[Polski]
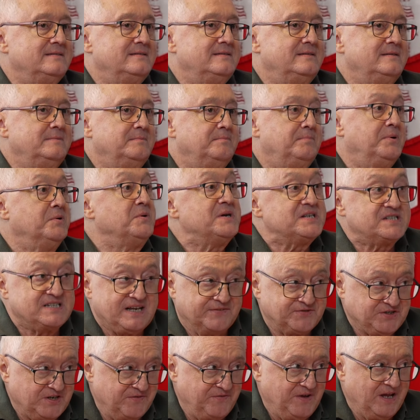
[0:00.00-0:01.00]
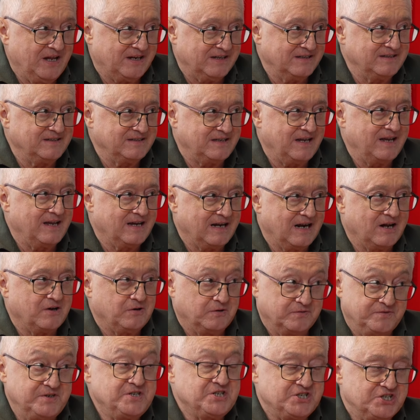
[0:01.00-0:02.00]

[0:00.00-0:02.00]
Byłeś zawsze wierny tej Krakowi.